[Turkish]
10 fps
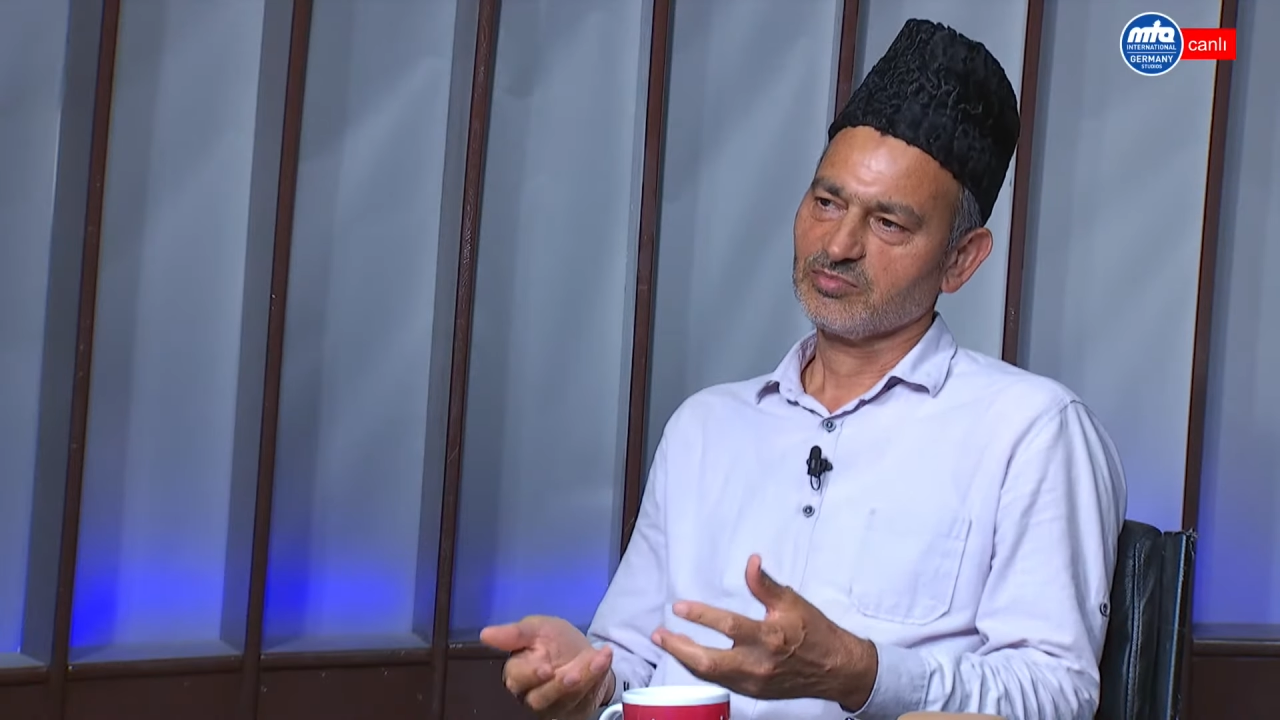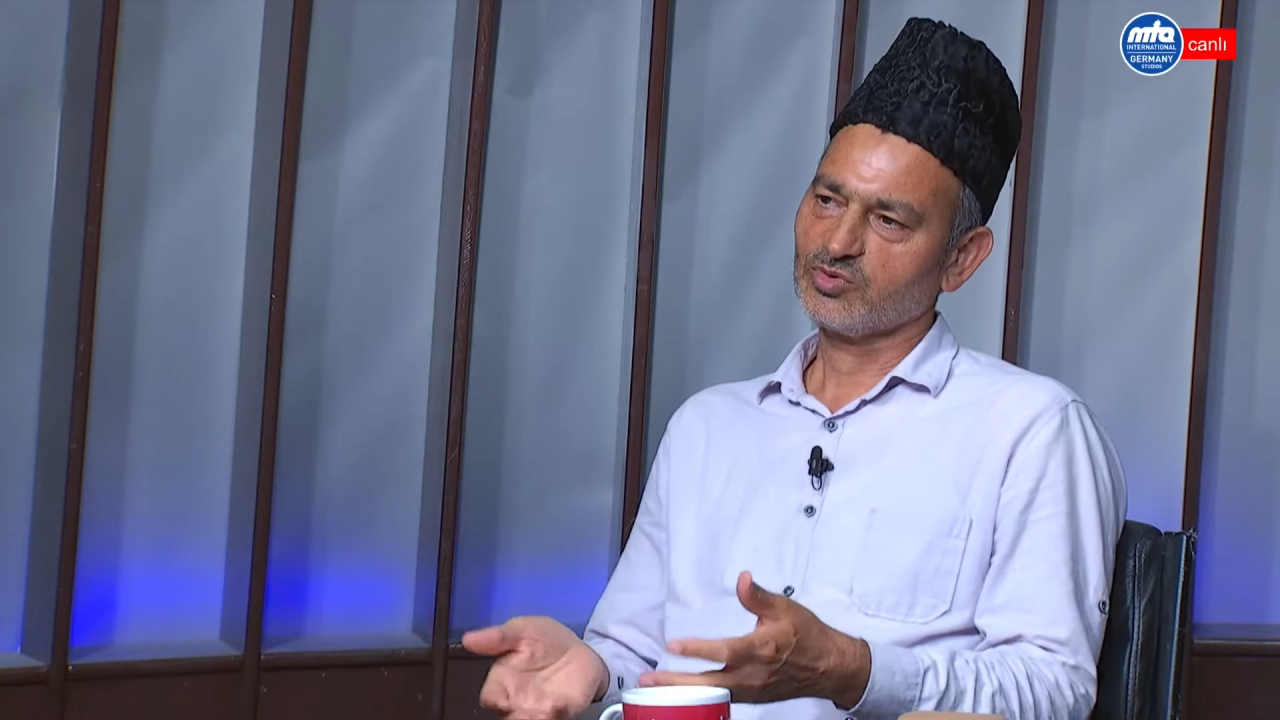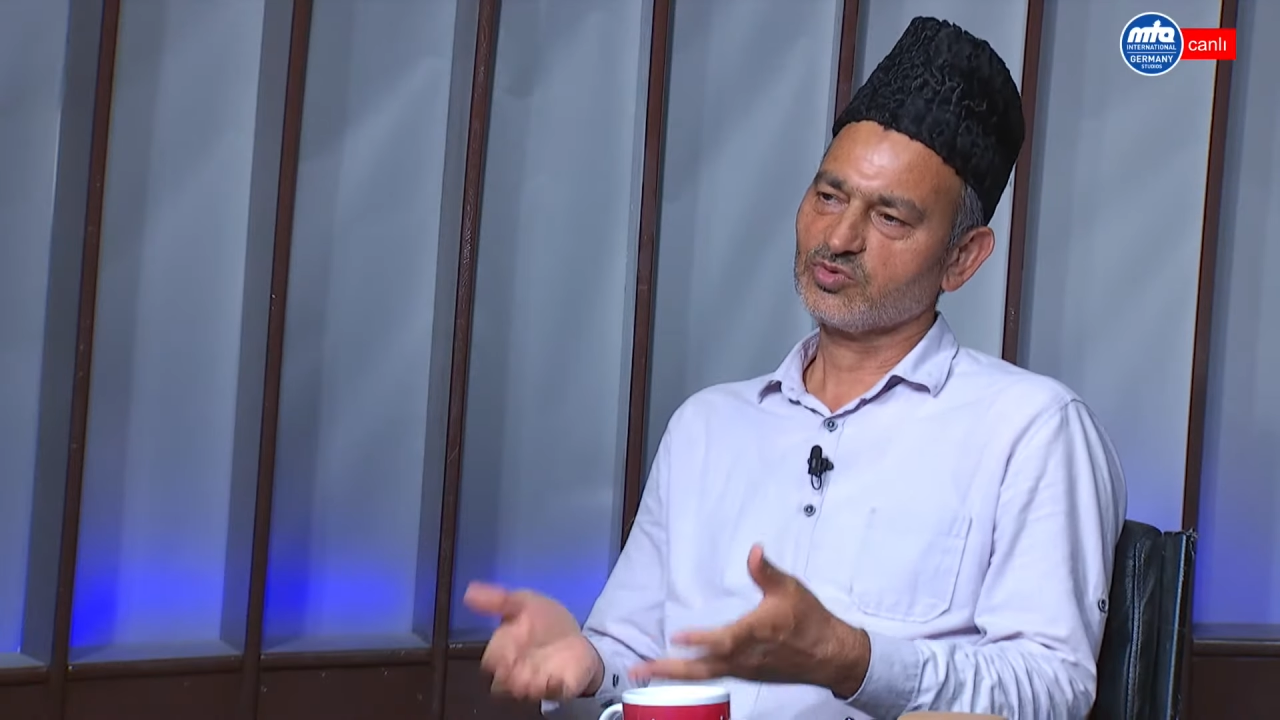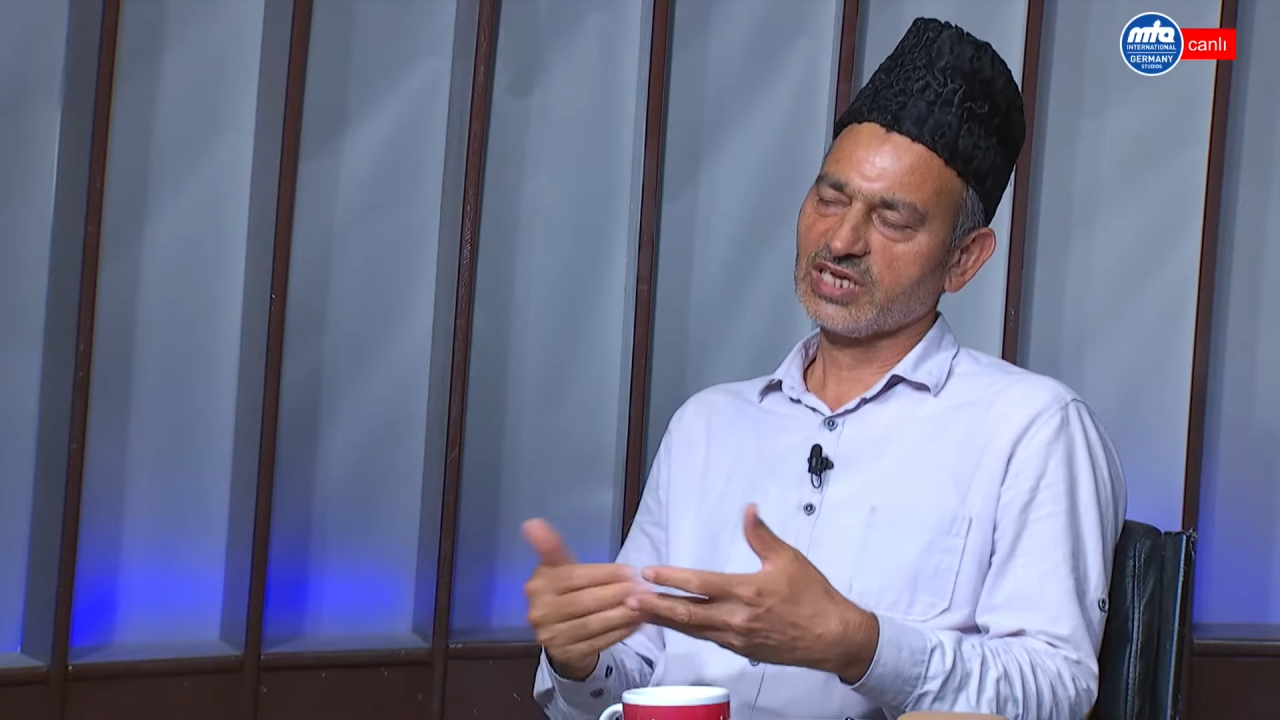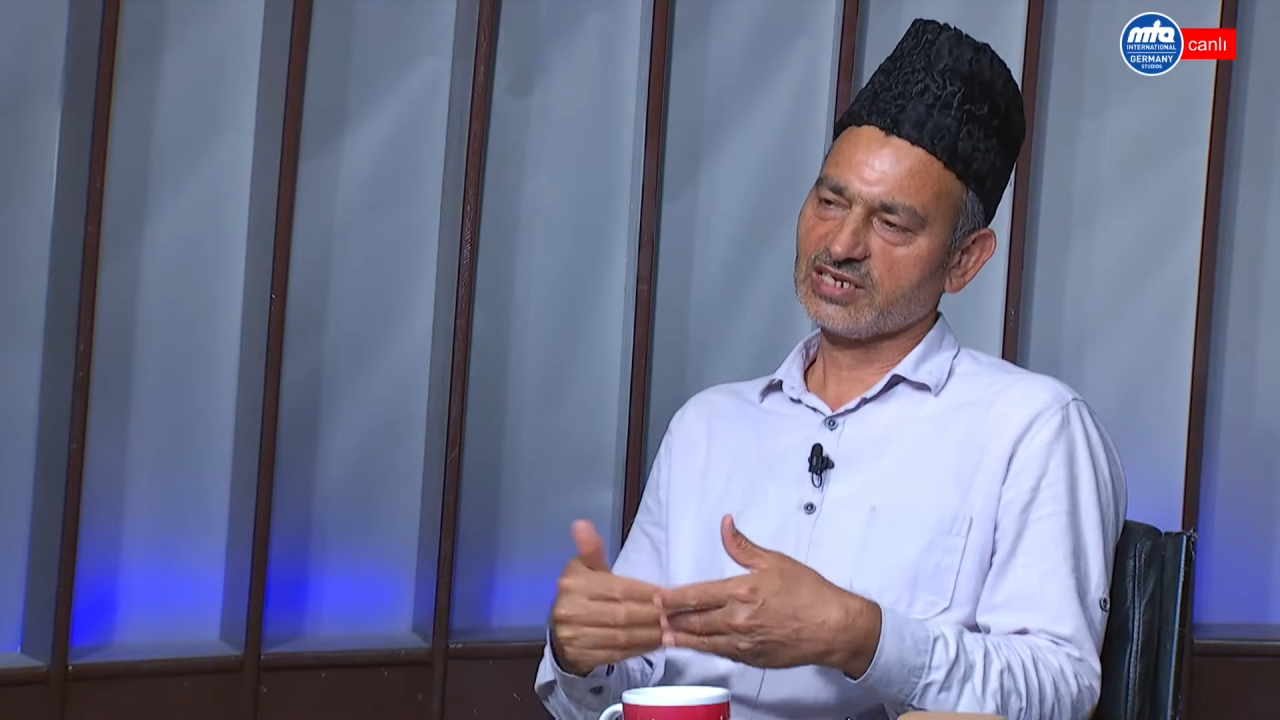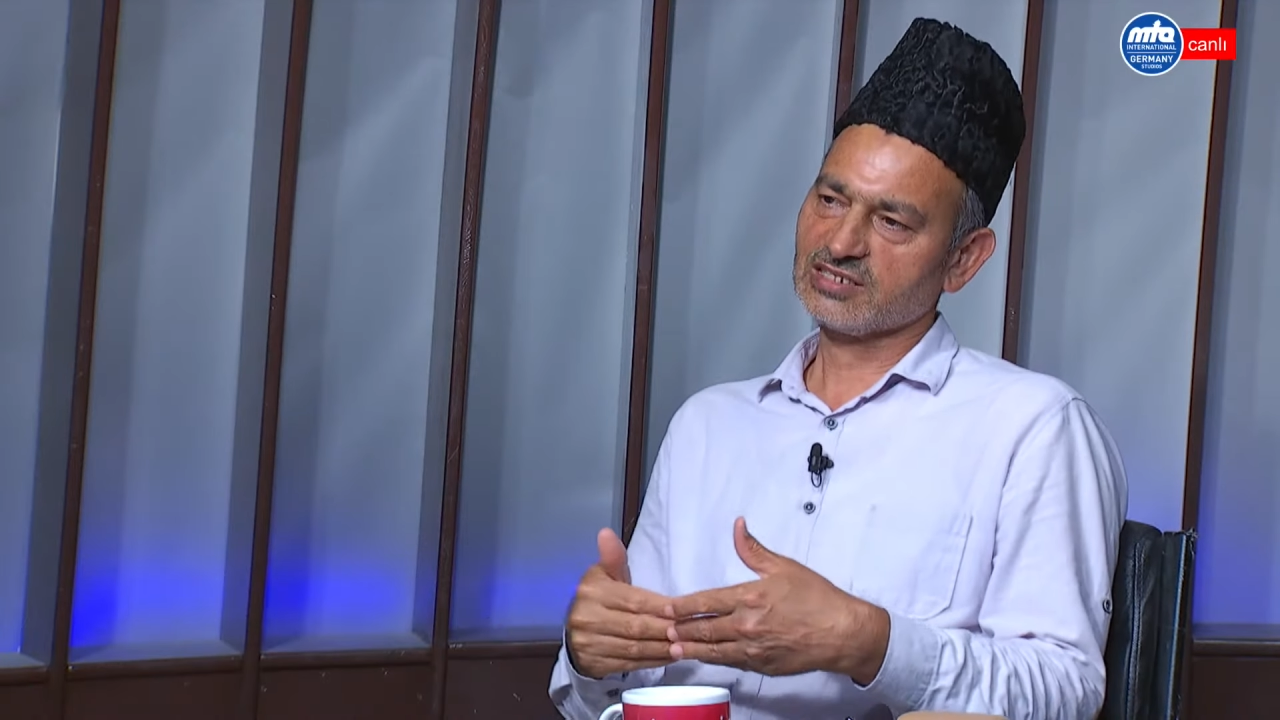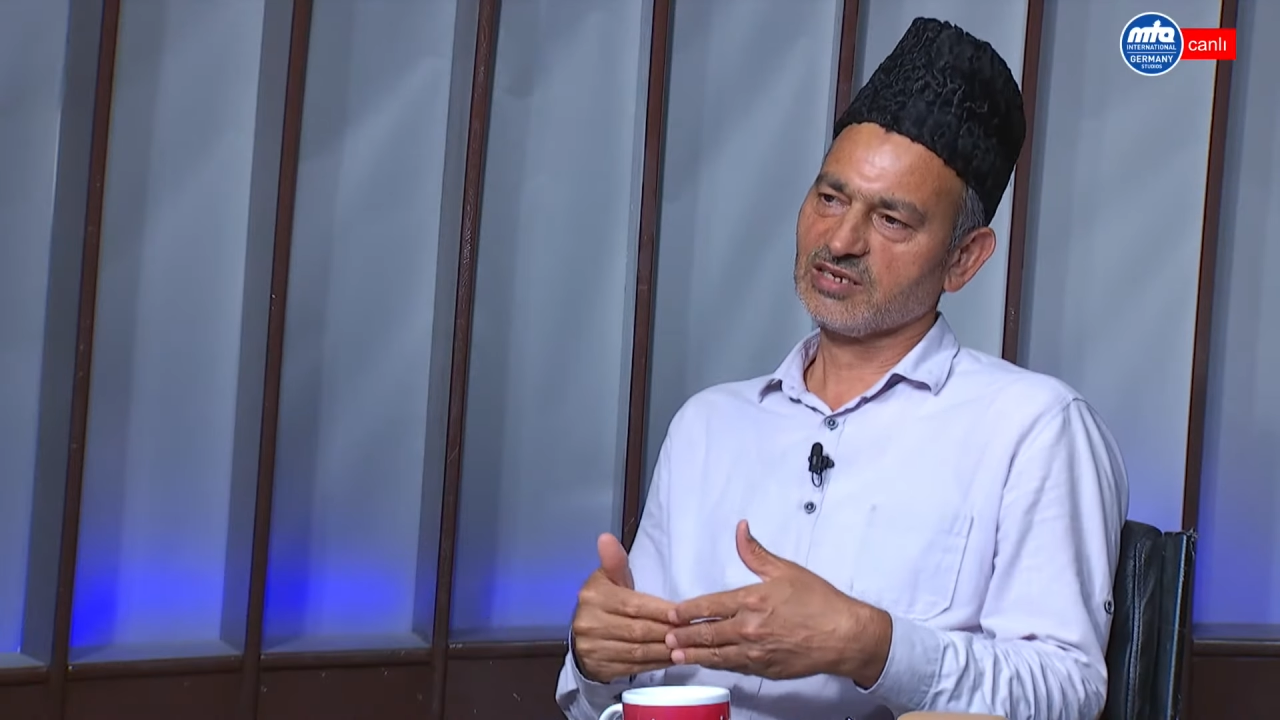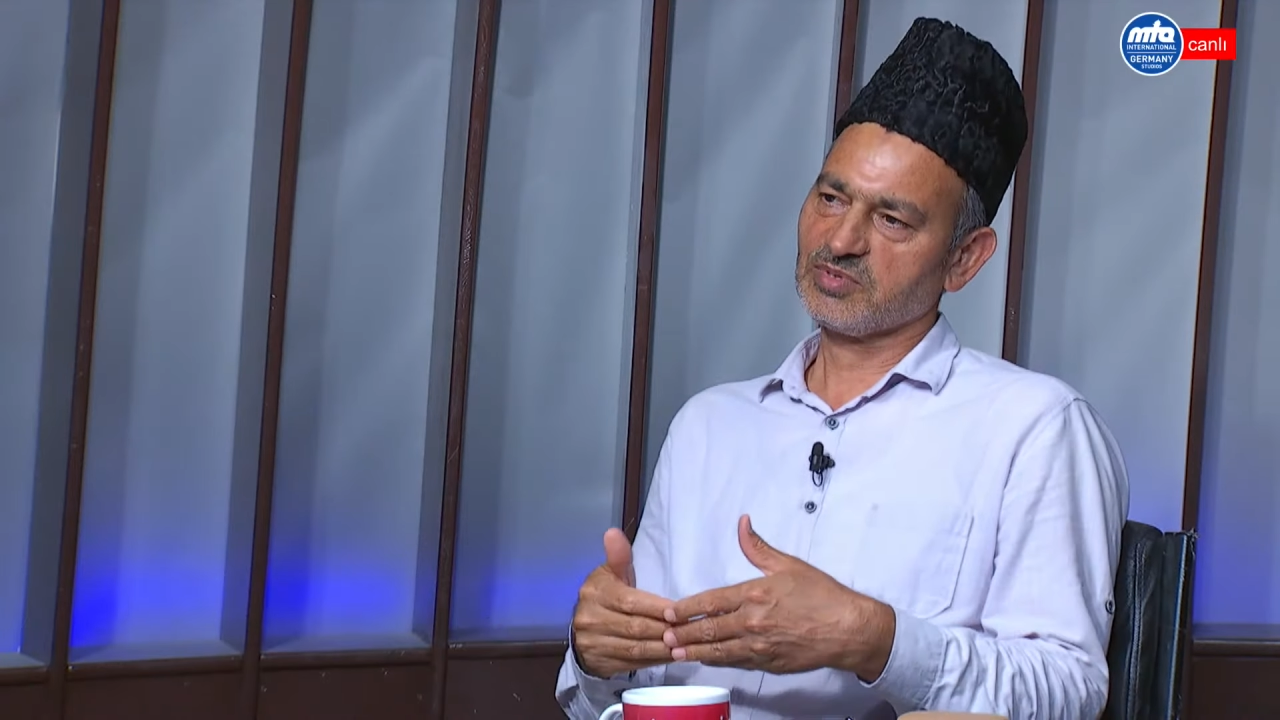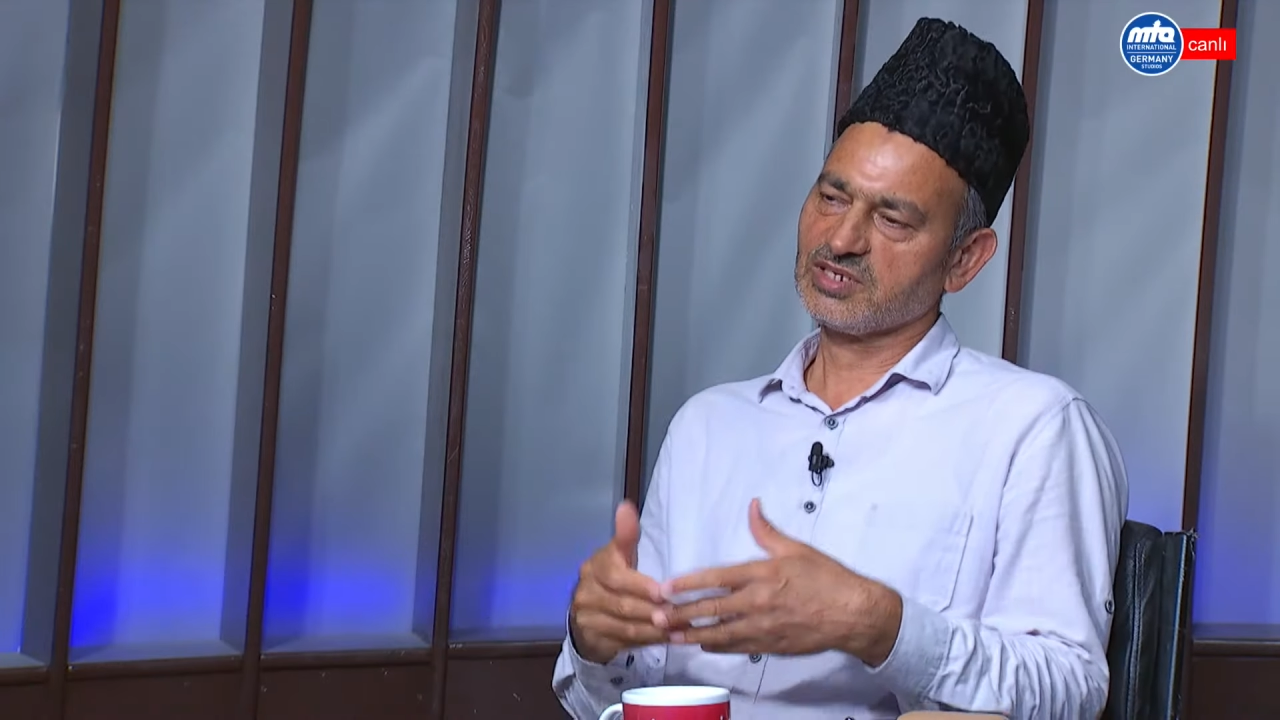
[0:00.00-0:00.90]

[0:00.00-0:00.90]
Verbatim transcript: Bunun tersine